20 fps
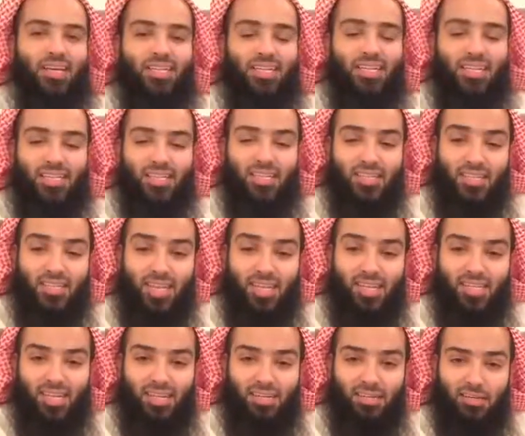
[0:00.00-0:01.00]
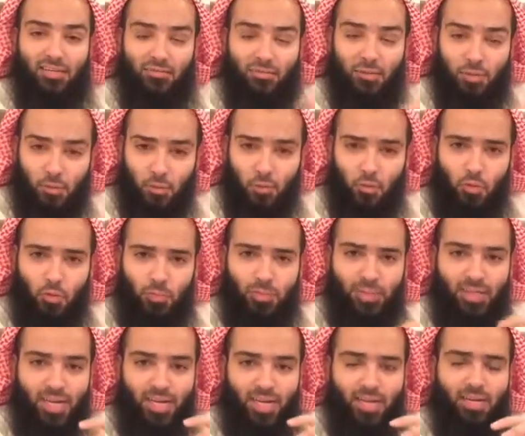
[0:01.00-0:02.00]
قد يتسلل في
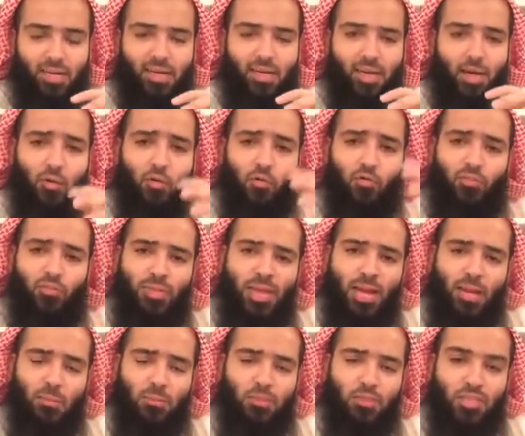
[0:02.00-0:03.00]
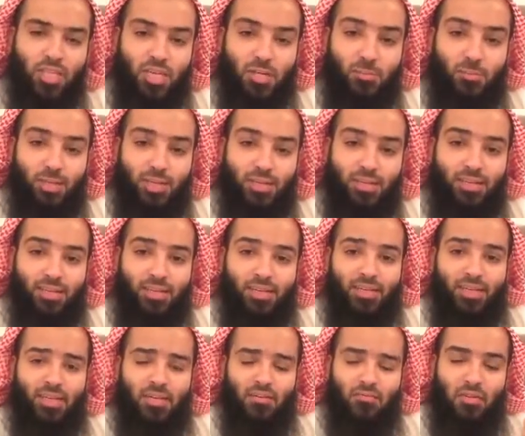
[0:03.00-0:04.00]
قلوبنا الخوف من المستقبل
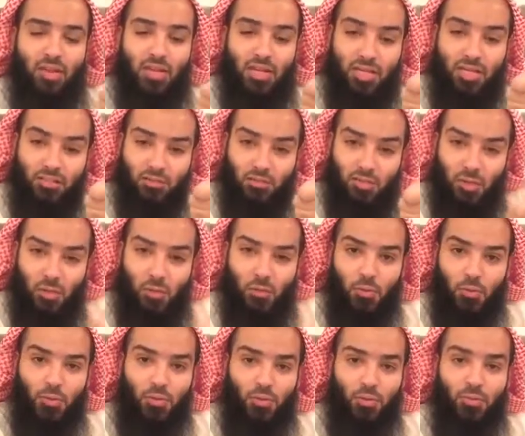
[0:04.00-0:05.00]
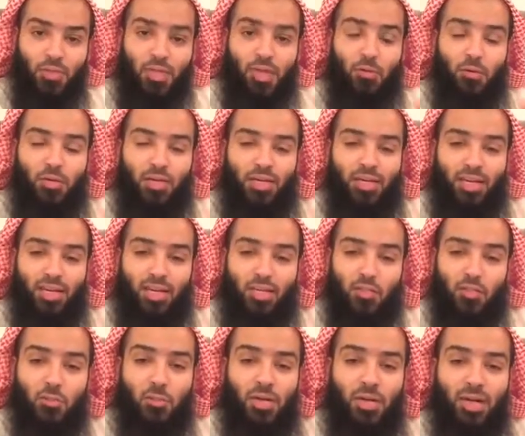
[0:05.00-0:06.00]
فلندفعه بقول الله
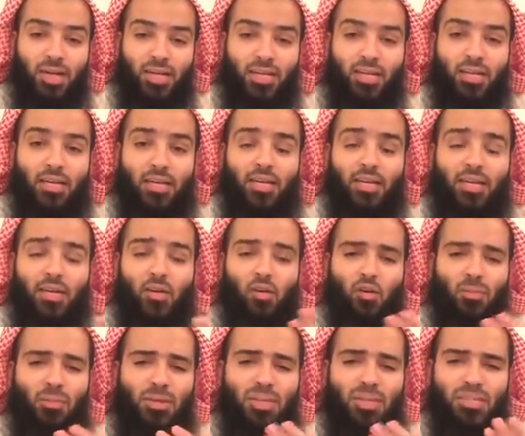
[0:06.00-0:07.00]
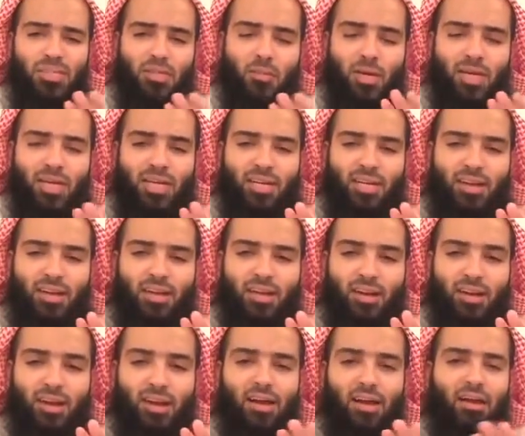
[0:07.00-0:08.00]
سبحانه ومن يتوكل على
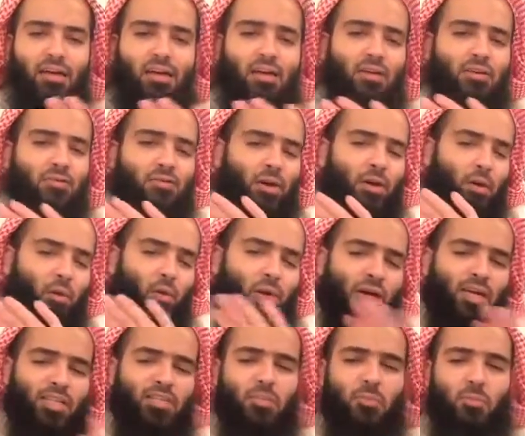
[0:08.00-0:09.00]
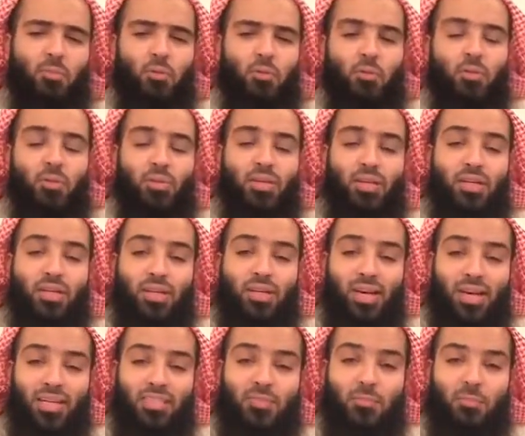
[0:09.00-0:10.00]
الله فهو حسبه
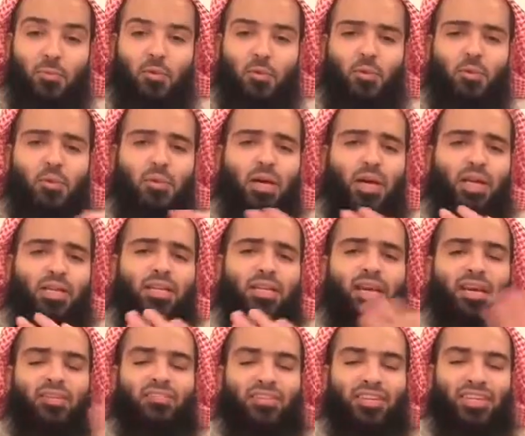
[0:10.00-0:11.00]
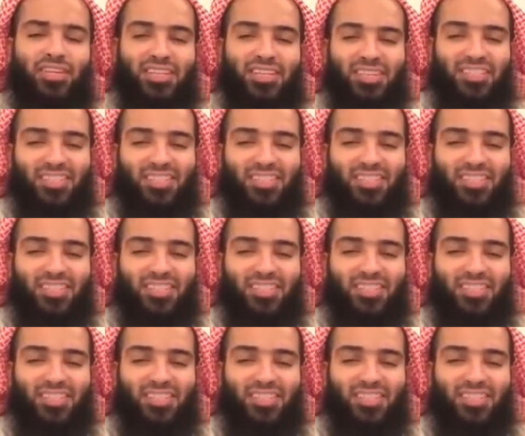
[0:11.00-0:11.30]
حسبه أي كافيه